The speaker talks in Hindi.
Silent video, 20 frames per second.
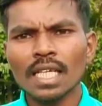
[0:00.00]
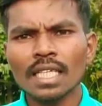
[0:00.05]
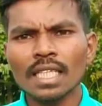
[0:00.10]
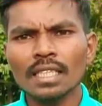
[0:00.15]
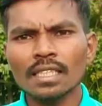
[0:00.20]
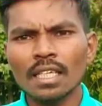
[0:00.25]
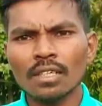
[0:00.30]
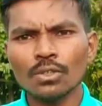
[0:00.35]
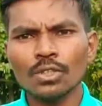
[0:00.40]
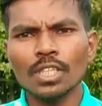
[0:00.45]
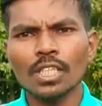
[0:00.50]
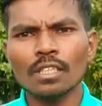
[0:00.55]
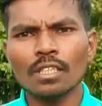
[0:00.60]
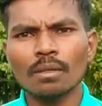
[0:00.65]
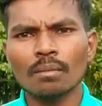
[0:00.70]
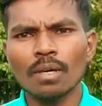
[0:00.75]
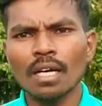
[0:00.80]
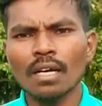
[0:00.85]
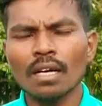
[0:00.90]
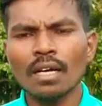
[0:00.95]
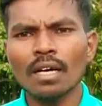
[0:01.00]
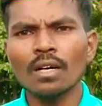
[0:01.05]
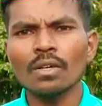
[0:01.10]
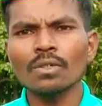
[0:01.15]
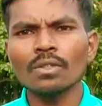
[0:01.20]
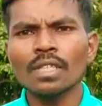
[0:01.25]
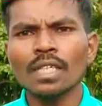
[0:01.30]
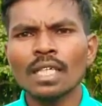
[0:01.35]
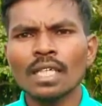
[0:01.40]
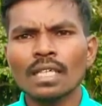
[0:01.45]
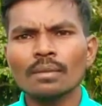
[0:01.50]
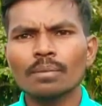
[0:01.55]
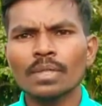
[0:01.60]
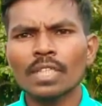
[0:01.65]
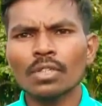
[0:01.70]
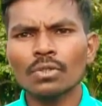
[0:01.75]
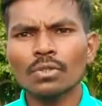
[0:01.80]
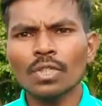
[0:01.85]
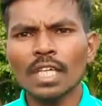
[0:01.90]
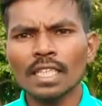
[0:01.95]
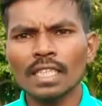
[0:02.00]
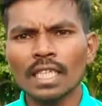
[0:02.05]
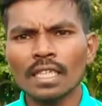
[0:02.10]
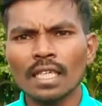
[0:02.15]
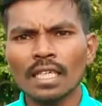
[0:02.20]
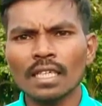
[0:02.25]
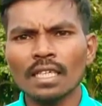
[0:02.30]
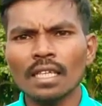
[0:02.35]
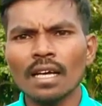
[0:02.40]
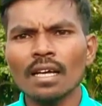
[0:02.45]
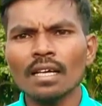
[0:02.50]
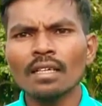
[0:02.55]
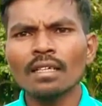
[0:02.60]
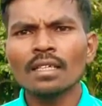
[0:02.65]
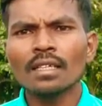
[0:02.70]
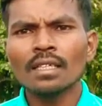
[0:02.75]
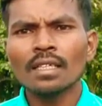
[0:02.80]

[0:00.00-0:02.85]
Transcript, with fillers: जाके जरूर देख लेबा और वीडियो टू कैसा लगेला